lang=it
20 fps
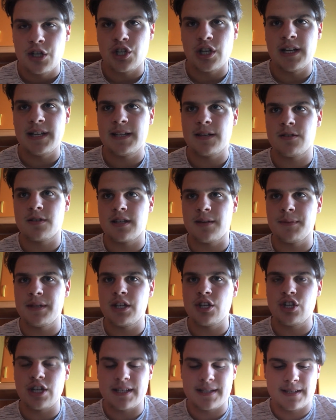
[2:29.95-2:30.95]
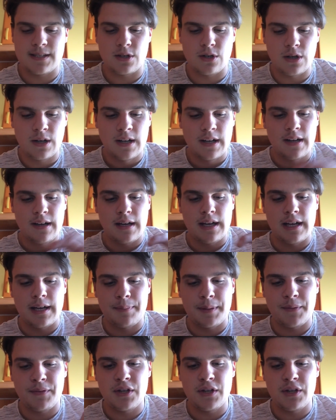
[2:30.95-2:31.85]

cioè nel senso se mi dicessero eh,